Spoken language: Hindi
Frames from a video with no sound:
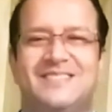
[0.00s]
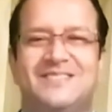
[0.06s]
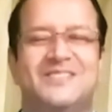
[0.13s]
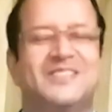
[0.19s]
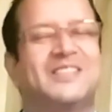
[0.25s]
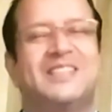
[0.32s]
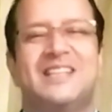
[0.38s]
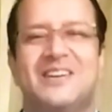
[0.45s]

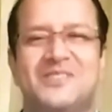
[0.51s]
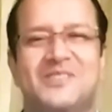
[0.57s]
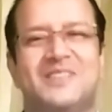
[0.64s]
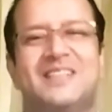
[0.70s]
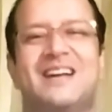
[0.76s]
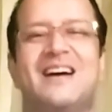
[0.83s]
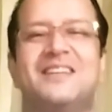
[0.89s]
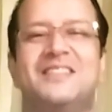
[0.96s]
वो तैयार
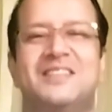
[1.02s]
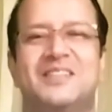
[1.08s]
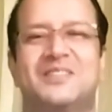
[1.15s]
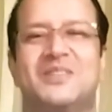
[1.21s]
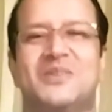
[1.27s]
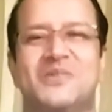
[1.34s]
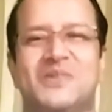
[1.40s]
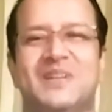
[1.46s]
होकर राह
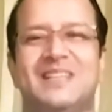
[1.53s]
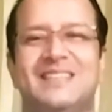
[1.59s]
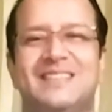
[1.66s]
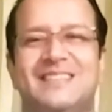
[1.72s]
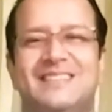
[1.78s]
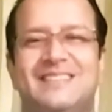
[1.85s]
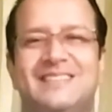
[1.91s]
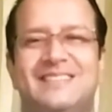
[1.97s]
देखता होगा
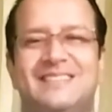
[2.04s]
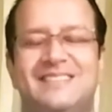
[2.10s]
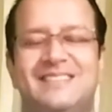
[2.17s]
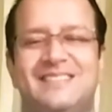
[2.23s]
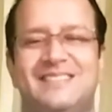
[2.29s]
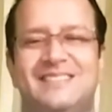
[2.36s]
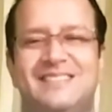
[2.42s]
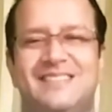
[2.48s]

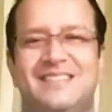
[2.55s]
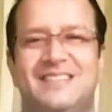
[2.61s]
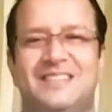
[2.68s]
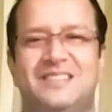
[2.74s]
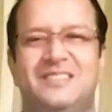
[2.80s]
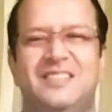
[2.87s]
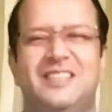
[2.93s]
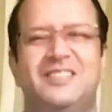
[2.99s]

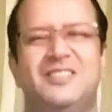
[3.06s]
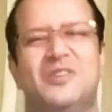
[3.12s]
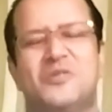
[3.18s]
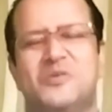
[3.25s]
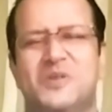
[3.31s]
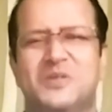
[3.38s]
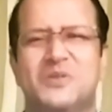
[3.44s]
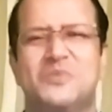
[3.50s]
नहीं
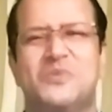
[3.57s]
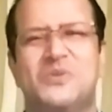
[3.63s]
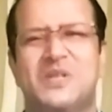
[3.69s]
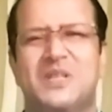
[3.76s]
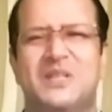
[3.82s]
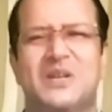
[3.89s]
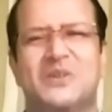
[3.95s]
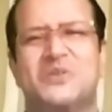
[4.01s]
जाऊंगा तो
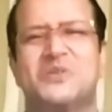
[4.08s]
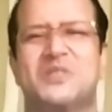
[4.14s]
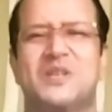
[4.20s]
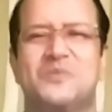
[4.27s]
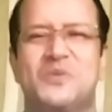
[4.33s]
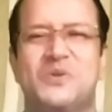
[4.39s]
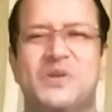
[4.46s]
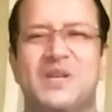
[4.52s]
पूरे घर को सर
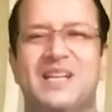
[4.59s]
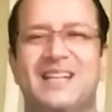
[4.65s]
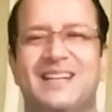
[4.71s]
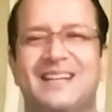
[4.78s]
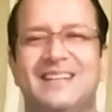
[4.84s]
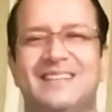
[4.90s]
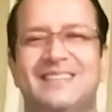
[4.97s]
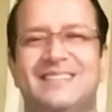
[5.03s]
पे उठा
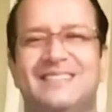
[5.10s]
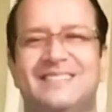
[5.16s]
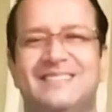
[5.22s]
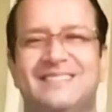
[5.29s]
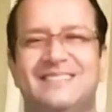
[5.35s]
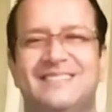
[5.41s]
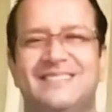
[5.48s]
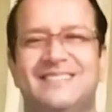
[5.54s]
लेगा
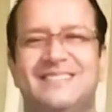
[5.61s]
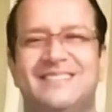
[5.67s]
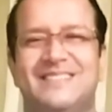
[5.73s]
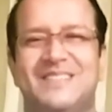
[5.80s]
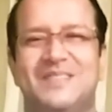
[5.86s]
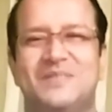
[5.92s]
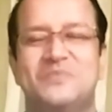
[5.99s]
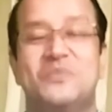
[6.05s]

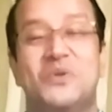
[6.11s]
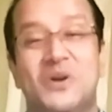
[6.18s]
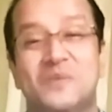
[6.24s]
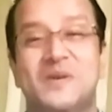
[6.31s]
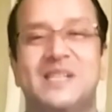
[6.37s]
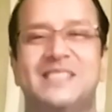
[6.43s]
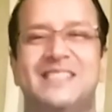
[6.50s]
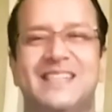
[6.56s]
बुरा
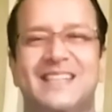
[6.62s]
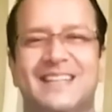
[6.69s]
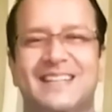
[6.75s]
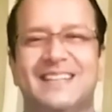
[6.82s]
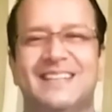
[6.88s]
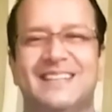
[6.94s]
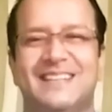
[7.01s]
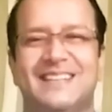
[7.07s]
मान जाएगा